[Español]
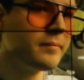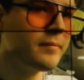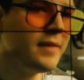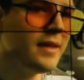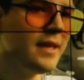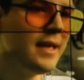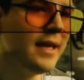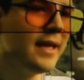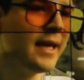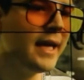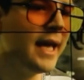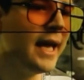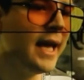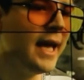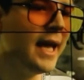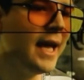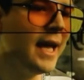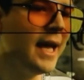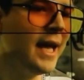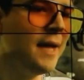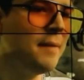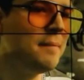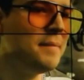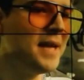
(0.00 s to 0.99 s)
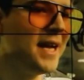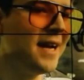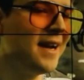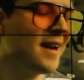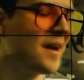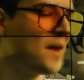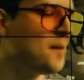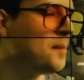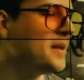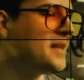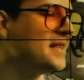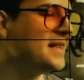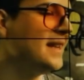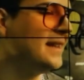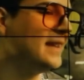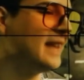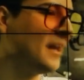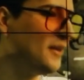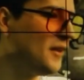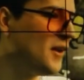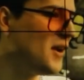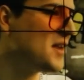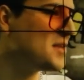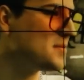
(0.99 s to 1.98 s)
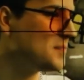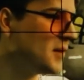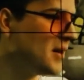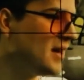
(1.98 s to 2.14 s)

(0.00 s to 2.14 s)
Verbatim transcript: un poco rápido. Ah, no, eh, a veces.